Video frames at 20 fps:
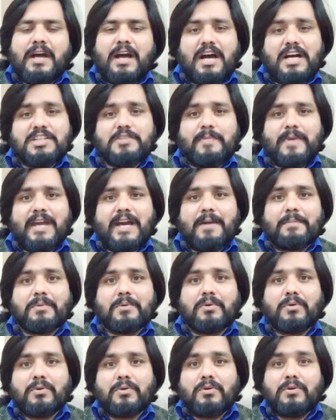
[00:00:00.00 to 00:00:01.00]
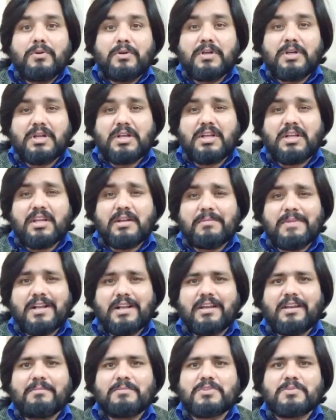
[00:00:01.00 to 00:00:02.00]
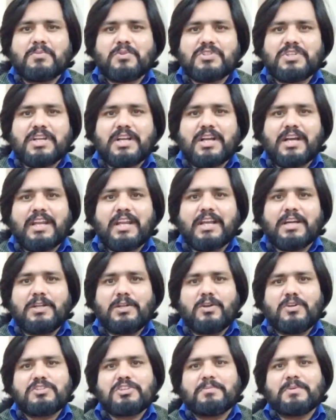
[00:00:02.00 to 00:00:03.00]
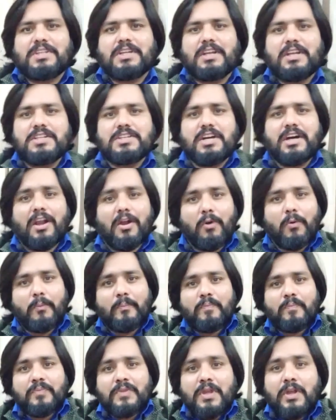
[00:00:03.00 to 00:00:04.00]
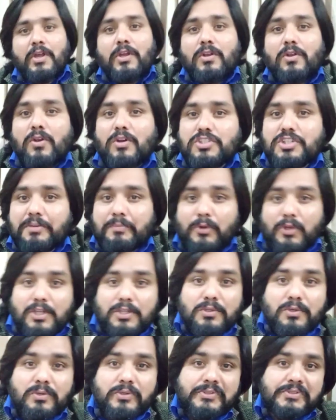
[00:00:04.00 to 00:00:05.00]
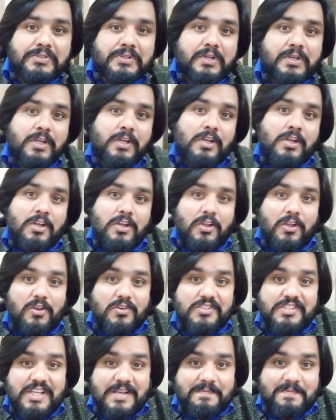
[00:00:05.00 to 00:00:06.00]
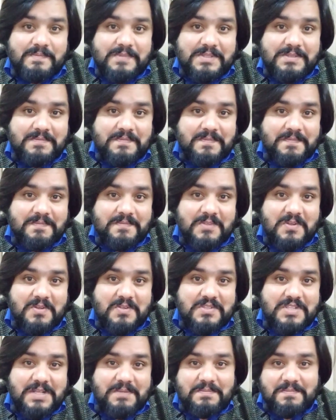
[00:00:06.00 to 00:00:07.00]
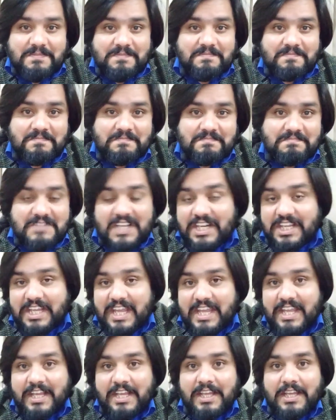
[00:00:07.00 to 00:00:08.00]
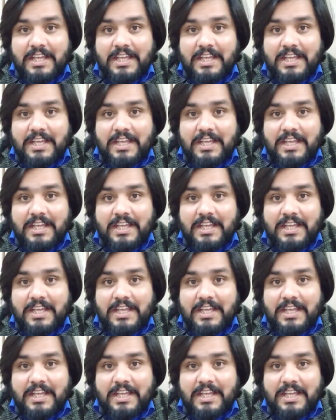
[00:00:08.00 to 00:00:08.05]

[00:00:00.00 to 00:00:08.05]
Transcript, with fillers: आज मैं आपको गर्मा गर्म समोसे खाने का लॉजिक बताने जा रहा हूँ लॉजिक बोले तो कंसेप्ट कंसेप्ट यानी कि